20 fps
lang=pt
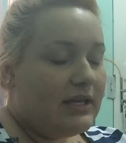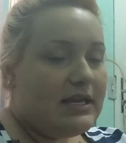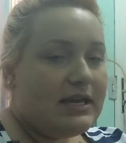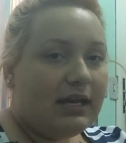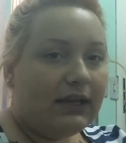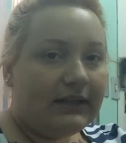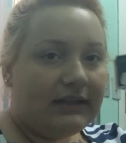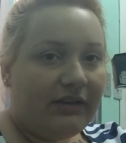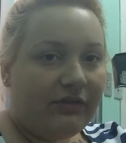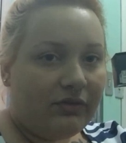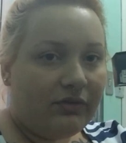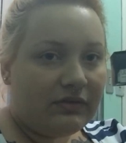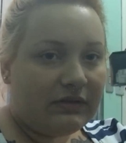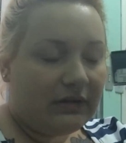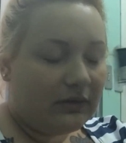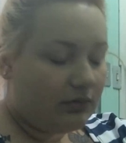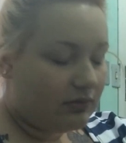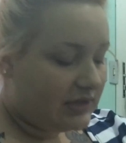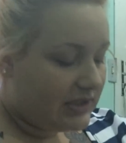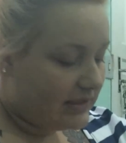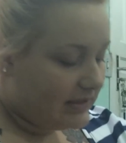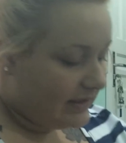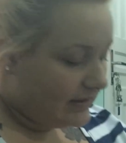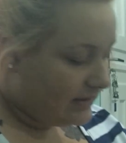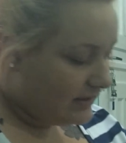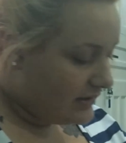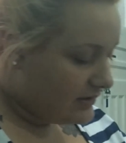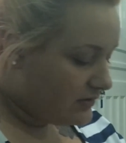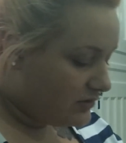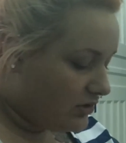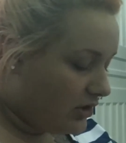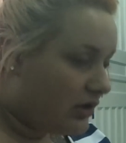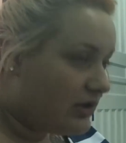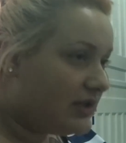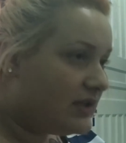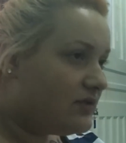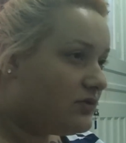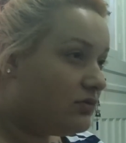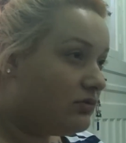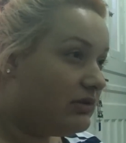E ela tava custando 33
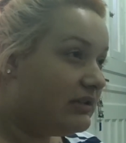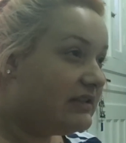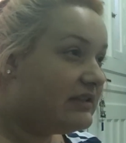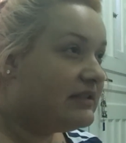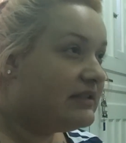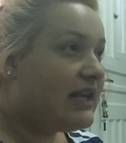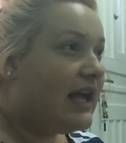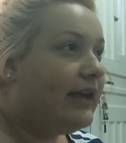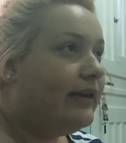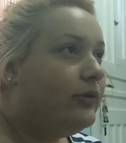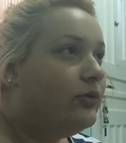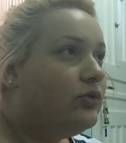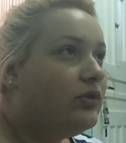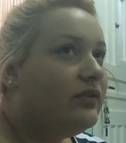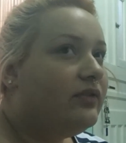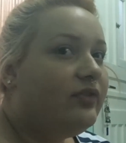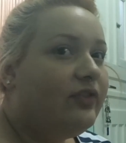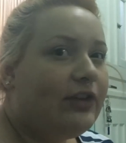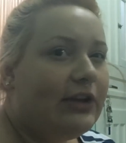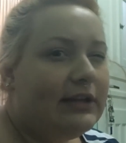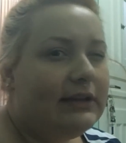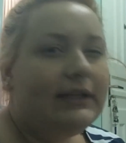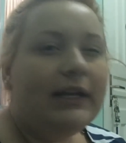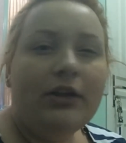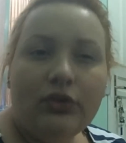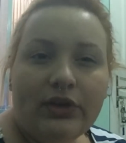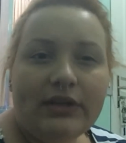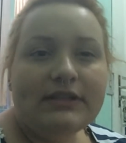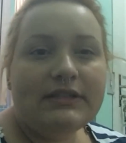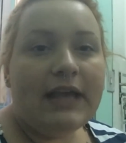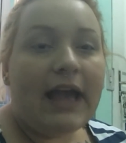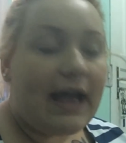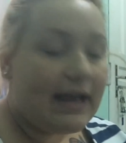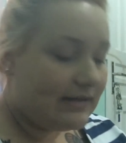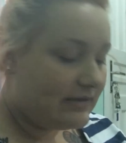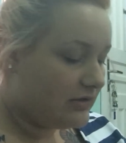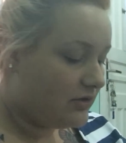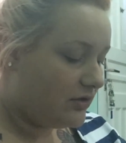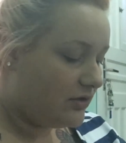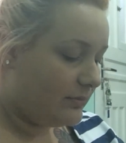dólares, o que saiu 92
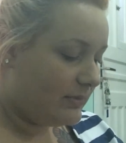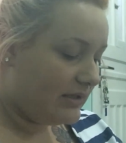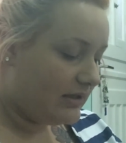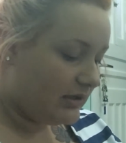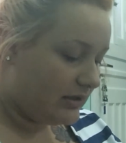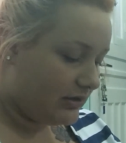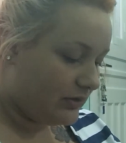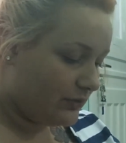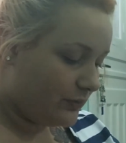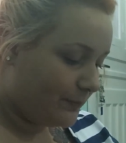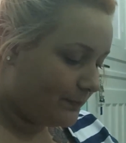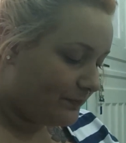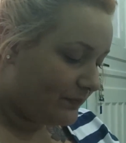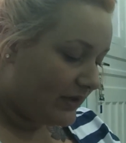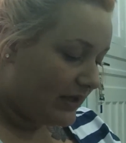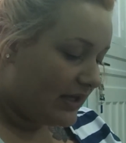reais, se eu não me engano.